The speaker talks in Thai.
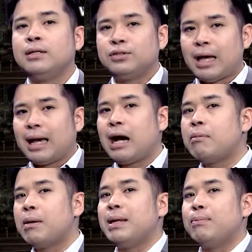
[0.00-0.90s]
จะเข้า
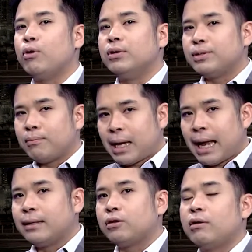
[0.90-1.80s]
มามีผลสำ
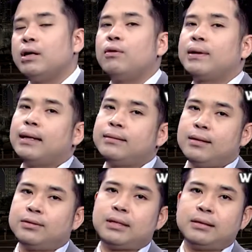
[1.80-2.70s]
คัญต่อเรื่องของการ
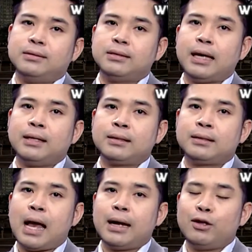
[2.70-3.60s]
ตัดสินใจ
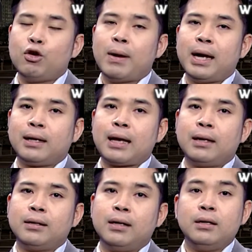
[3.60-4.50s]
ทางนโยบายทางกา
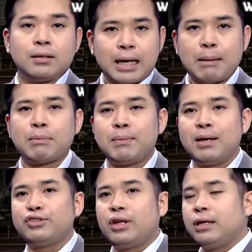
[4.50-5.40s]
รเงิน หรือการประ
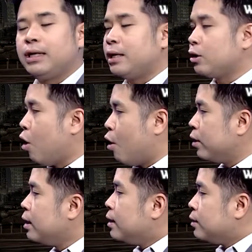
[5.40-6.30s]
เมินเศรษฐกิจของ
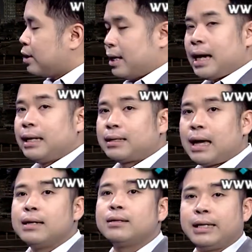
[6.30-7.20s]
ธนาคารก
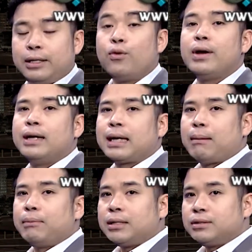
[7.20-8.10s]
ลางอังกฤษด้วยนะค
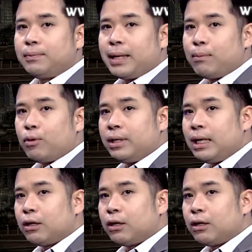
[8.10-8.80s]
รับ นั่นจึงเป็นเหตุผลที่เรา